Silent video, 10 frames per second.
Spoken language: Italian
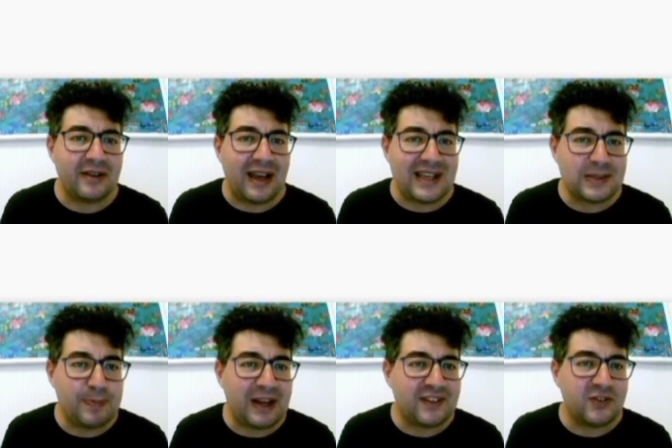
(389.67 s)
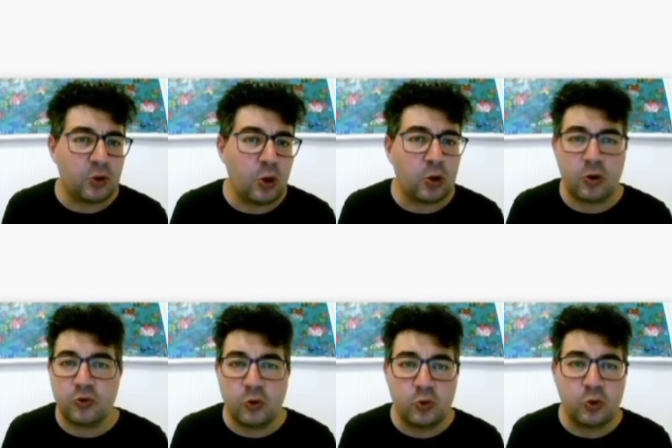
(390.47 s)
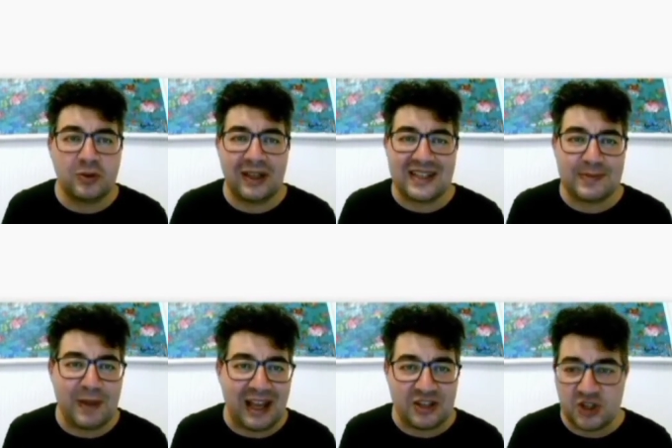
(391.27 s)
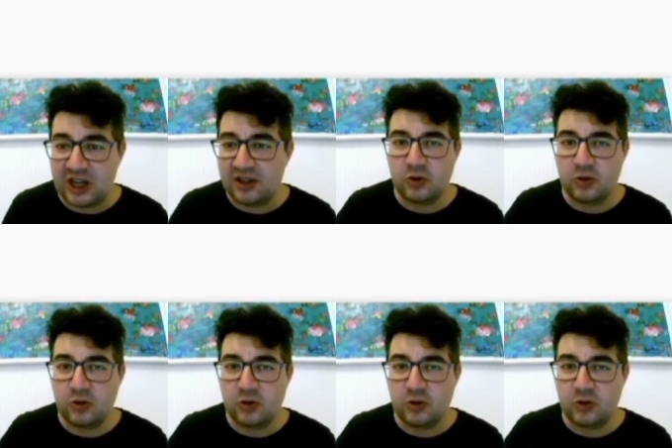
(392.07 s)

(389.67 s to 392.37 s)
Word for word: ha sparso l'oro su tutta la spiaggia.